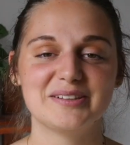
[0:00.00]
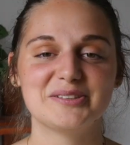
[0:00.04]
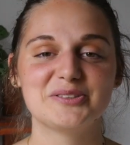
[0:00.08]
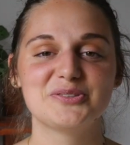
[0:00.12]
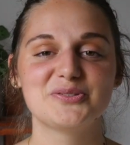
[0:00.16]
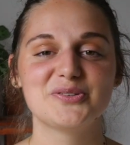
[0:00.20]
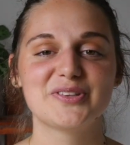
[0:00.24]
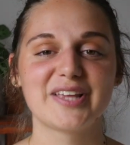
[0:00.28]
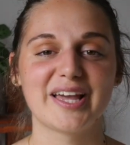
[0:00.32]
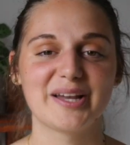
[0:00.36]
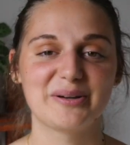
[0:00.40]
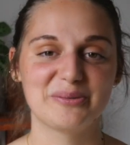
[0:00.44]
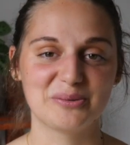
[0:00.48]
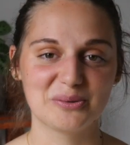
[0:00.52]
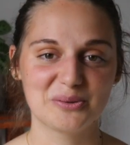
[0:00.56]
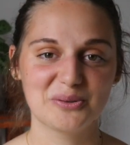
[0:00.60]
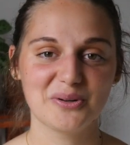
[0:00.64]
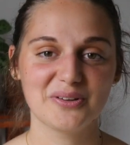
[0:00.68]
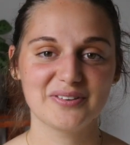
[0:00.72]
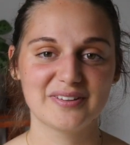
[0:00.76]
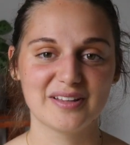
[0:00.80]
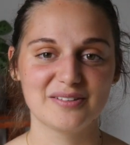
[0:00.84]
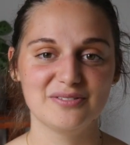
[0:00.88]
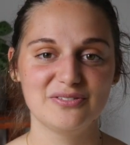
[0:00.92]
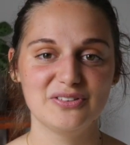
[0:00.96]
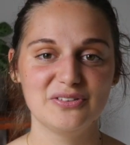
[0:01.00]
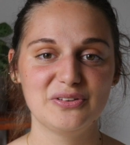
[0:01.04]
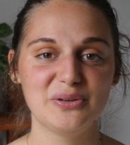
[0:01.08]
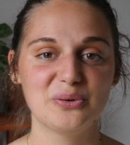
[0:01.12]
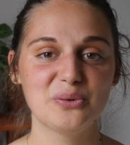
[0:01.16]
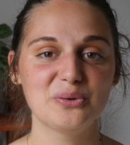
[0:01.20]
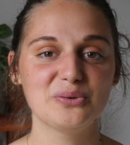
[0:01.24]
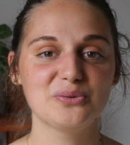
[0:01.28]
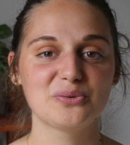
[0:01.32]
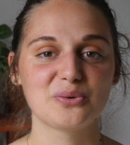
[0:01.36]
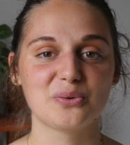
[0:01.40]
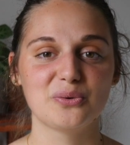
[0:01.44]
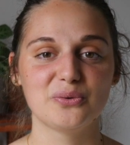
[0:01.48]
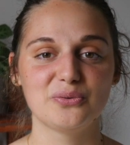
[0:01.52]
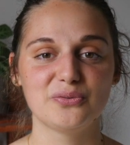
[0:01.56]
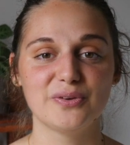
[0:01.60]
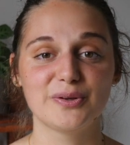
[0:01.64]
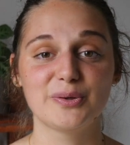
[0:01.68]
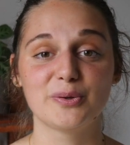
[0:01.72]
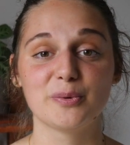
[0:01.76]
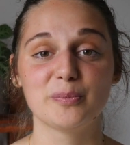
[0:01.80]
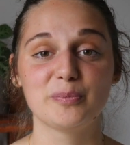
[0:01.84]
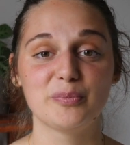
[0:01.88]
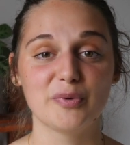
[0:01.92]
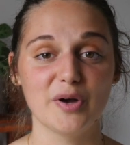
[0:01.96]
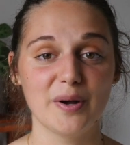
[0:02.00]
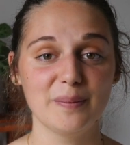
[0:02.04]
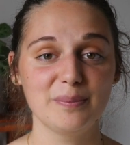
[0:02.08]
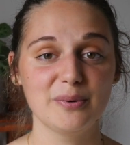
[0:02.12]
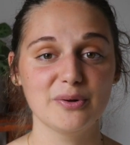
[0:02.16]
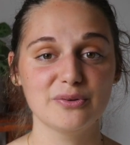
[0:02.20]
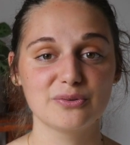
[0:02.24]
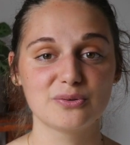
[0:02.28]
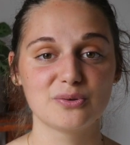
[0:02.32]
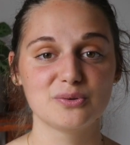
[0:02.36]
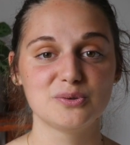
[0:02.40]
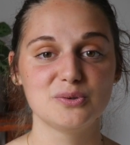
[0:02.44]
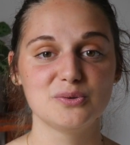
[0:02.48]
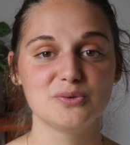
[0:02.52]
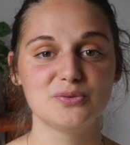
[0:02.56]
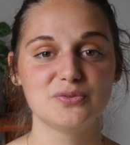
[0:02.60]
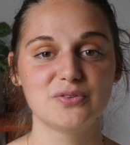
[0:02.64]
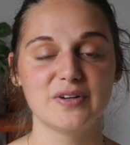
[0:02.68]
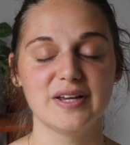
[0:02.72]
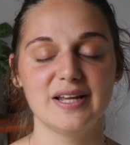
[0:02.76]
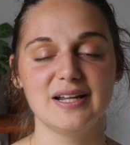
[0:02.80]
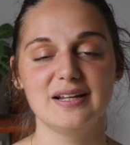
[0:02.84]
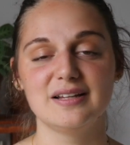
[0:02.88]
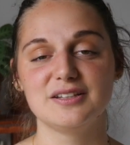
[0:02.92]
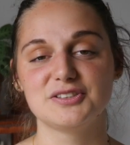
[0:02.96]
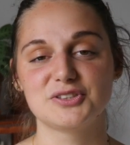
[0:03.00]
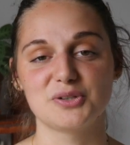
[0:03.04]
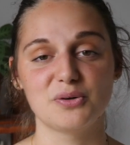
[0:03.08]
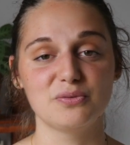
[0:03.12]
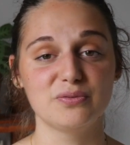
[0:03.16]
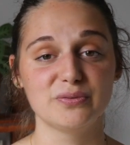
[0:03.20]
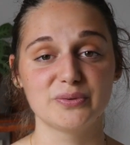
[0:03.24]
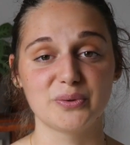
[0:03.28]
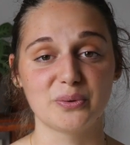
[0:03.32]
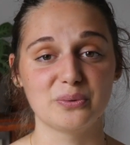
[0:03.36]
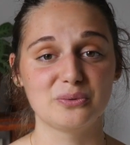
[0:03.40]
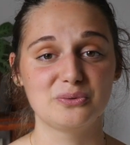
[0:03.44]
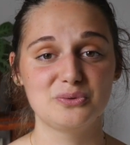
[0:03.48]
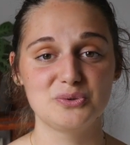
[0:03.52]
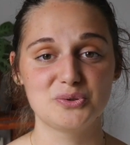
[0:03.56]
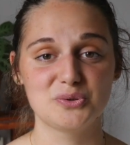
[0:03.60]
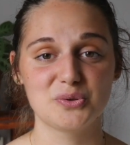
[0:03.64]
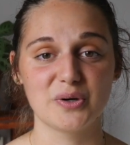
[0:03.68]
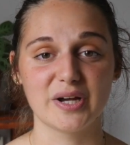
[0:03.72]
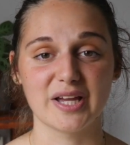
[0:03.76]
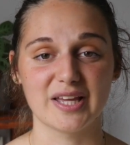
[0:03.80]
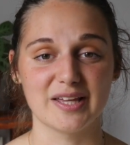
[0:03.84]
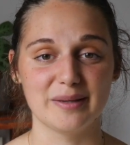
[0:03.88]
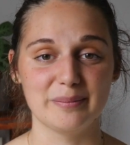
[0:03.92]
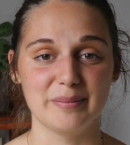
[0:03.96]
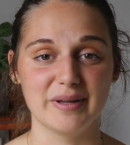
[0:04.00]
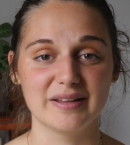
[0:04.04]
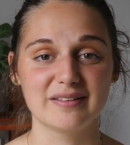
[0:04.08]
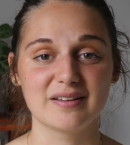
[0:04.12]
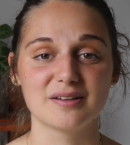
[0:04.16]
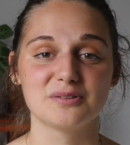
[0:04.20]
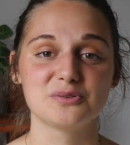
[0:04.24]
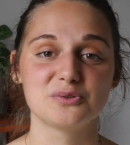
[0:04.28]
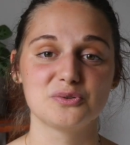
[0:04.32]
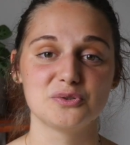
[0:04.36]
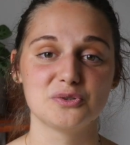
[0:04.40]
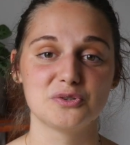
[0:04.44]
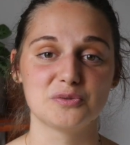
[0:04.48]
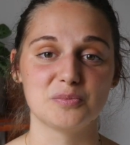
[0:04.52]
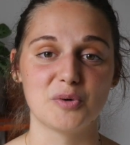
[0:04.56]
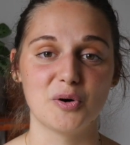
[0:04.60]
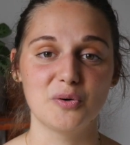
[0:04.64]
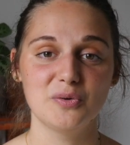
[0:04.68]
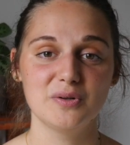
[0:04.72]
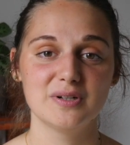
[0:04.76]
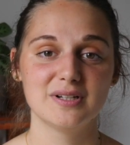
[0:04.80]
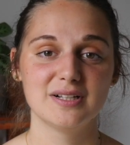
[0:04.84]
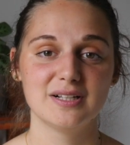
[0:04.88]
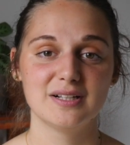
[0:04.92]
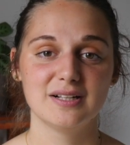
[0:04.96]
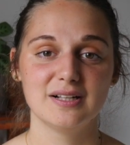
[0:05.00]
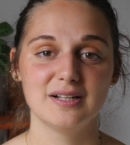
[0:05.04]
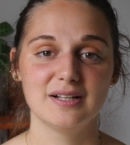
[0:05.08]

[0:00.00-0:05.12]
Je voudrais conclure cette vidéo sur le fait que peu importe ce que tu fais, les gens voudront toujours émettre un jugement.